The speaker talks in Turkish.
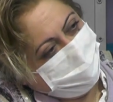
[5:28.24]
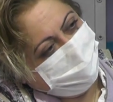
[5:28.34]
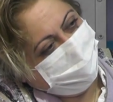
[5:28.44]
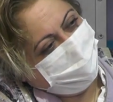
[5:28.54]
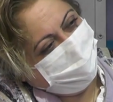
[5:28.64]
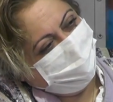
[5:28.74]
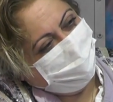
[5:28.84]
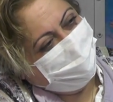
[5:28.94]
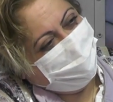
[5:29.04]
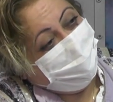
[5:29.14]
seviyorum.
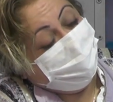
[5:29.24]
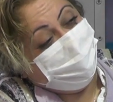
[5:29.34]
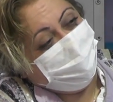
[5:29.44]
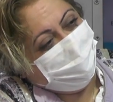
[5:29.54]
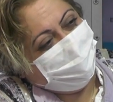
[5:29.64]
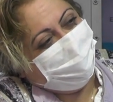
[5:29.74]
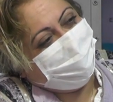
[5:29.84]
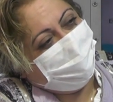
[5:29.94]
Müzikle,